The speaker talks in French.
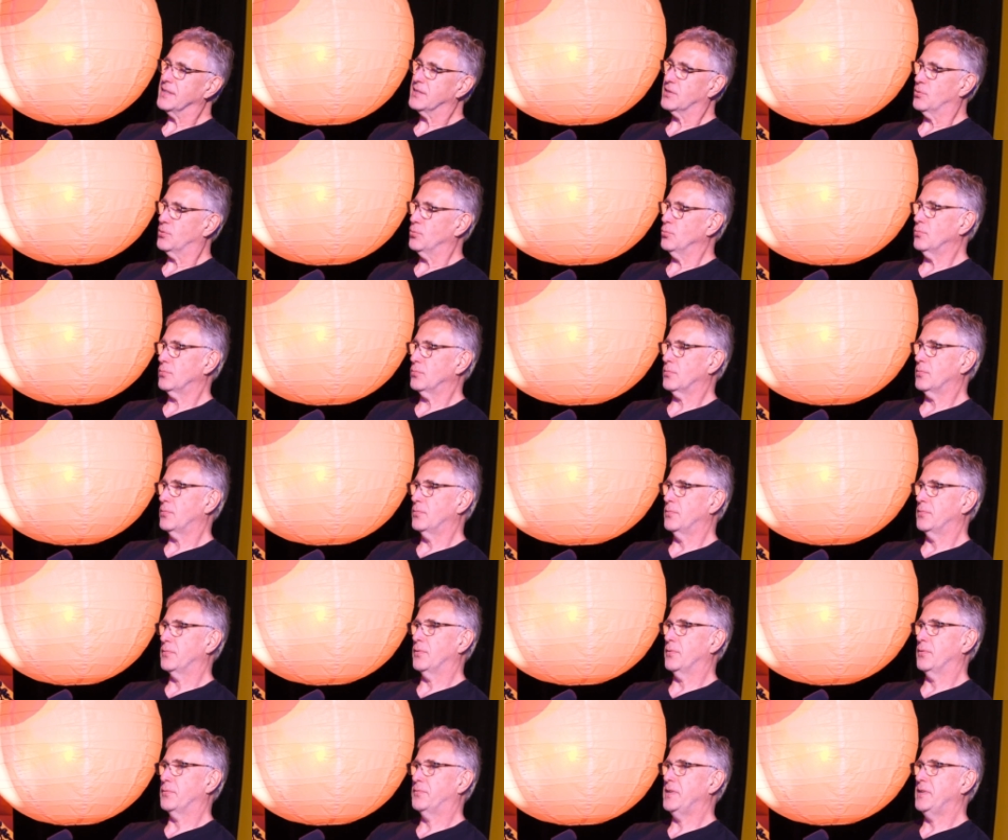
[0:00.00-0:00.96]
question,
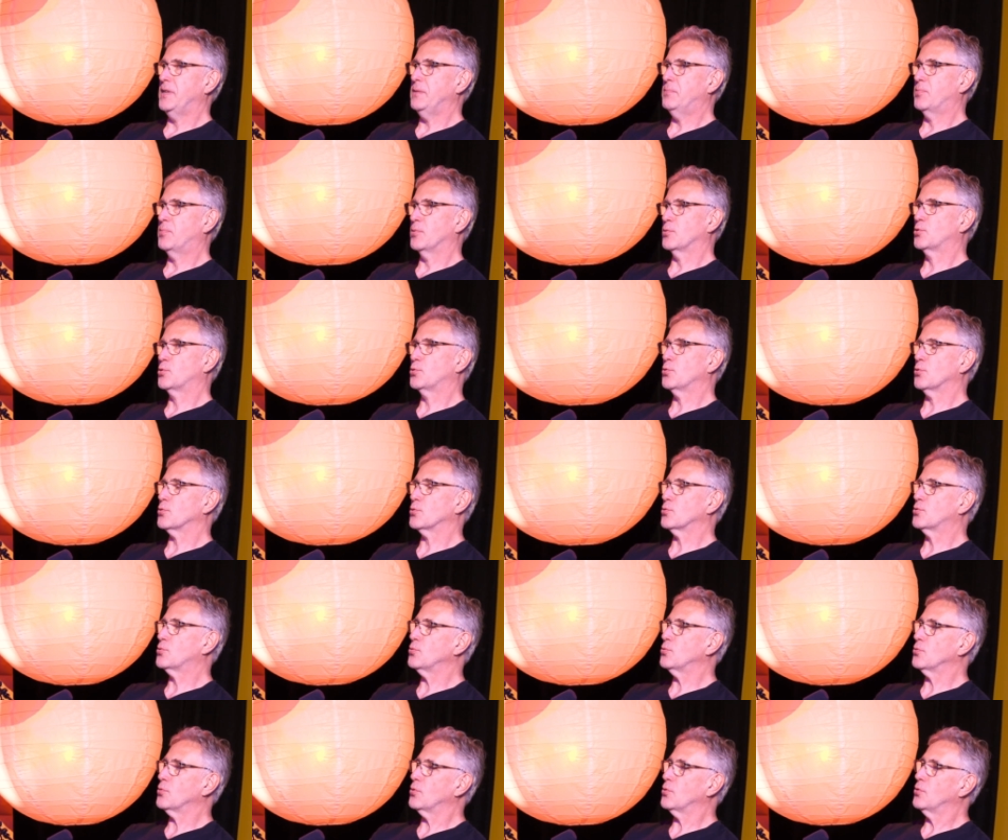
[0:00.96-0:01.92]
euh, Philippe, sur,
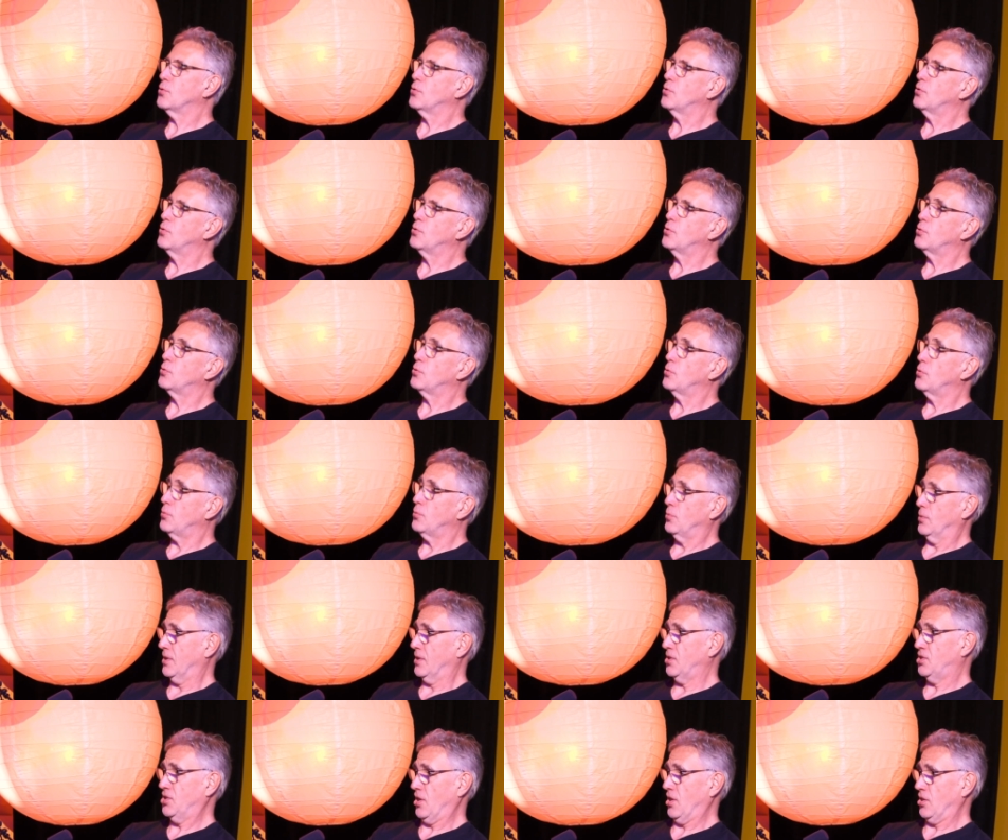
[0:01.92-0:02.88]
euh,
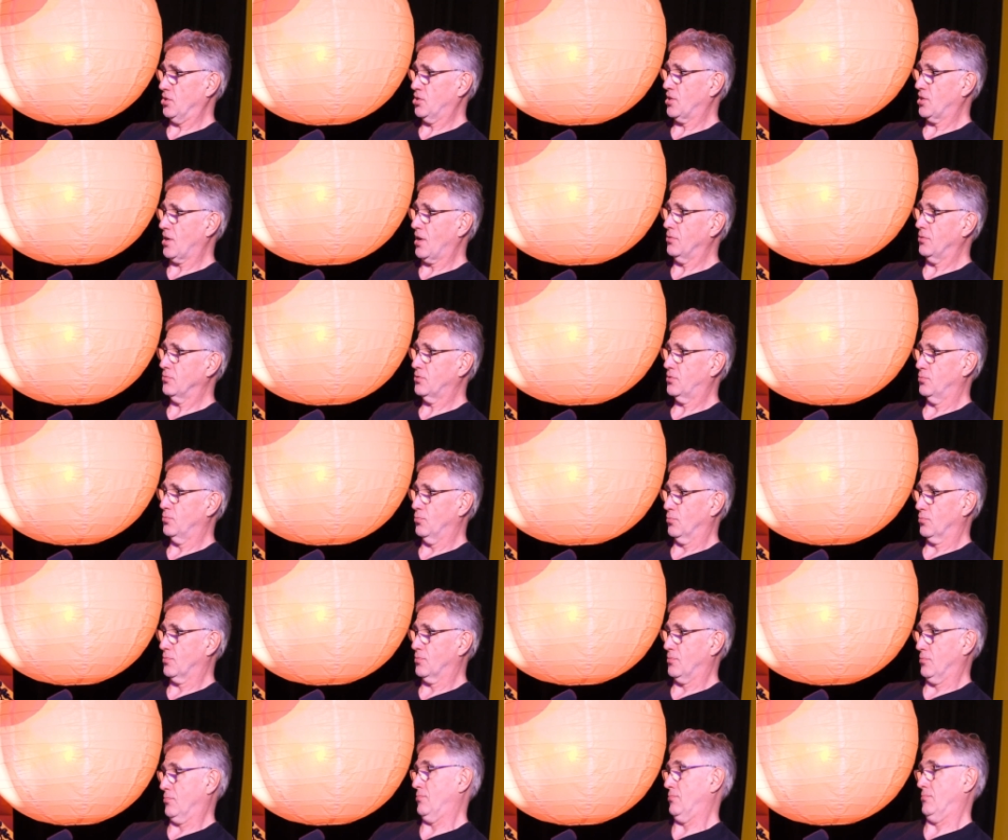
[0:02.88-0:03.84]
Richard Strauss, donc,
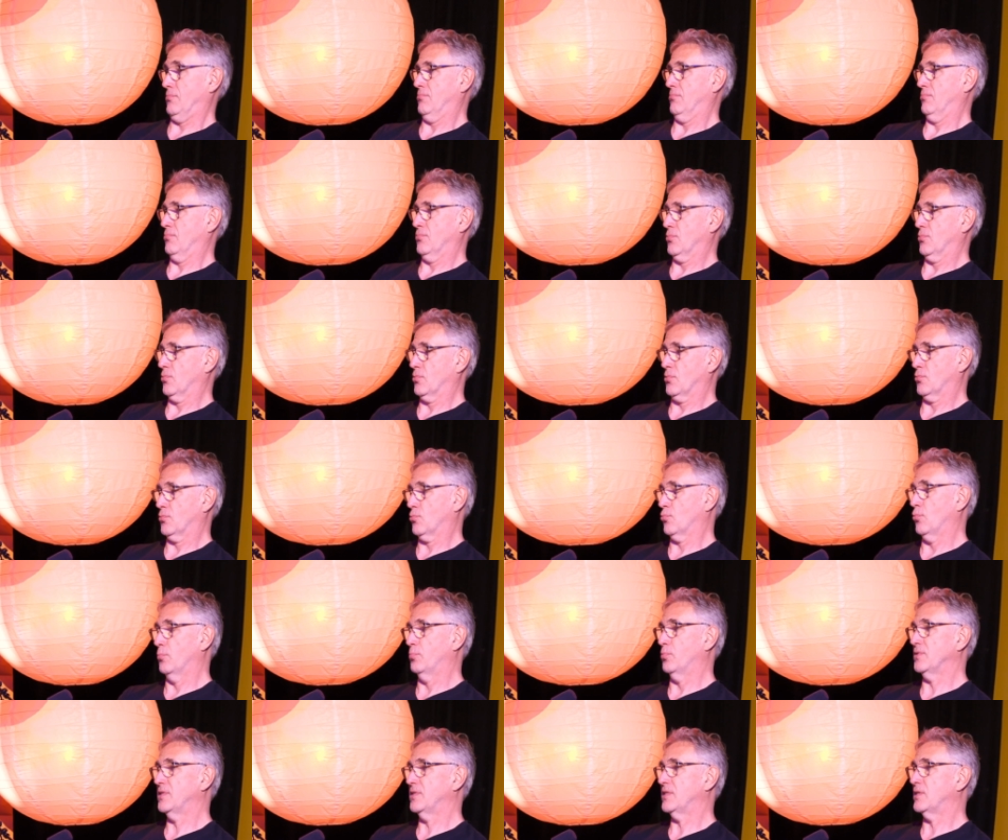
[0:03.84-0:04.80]
euh,
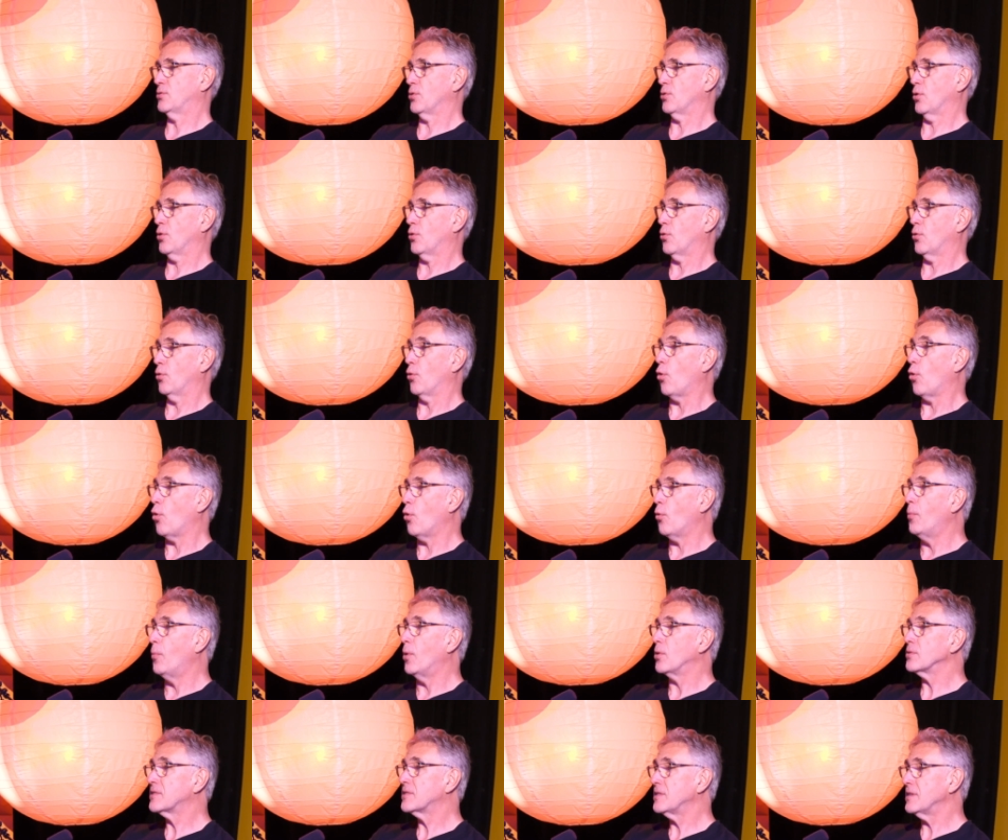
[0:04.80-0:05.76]
compositeur
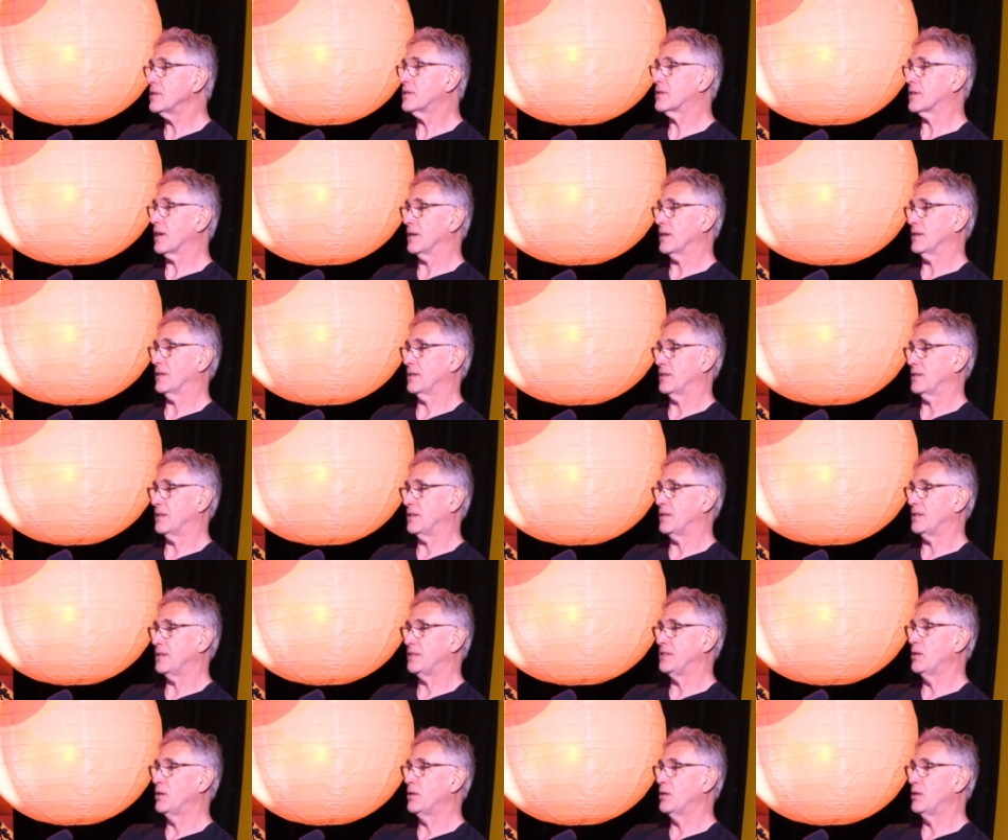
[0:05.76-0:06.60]
romantique hein, et